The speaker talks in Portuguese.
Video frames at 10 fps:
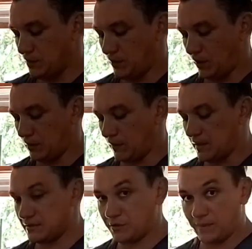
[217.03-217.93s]
para colocar
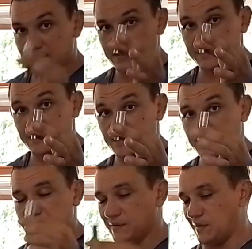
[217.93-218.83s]
as drobadiças. Isso
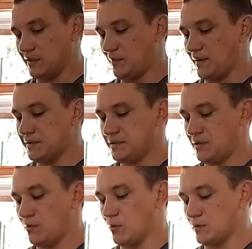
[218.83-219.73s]
aqui chama drobadiça de
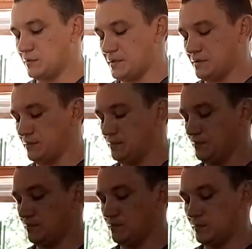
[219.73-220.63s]
gonzo, pessoal.
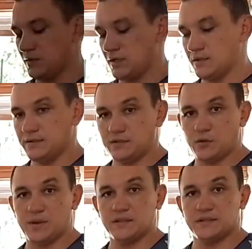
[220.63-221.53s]
As
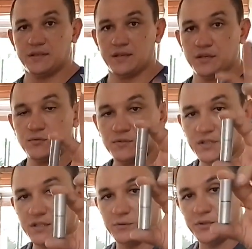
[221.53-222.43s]
drobadiças que a gente usa
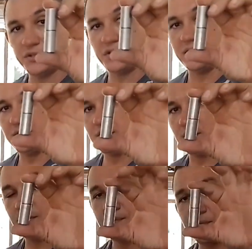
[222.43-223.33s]
aqui no meu estado aqui,
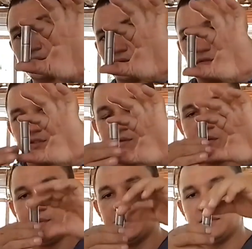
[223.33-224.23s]
ó. Chama
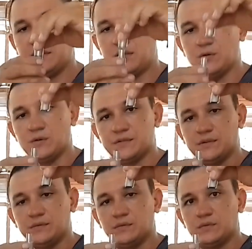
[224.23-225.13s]
drobadiça de gonzo, ó.
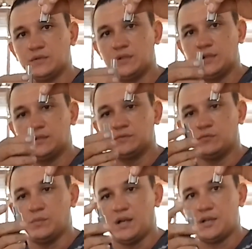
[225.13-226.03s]

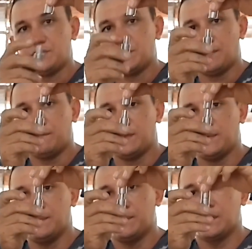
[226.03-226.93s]
Macho e a
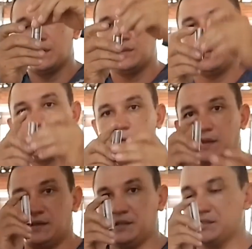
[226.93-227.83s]
fêmea. Então uma
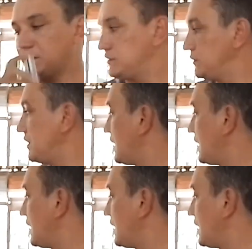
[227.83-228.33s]
dica que eu vou dar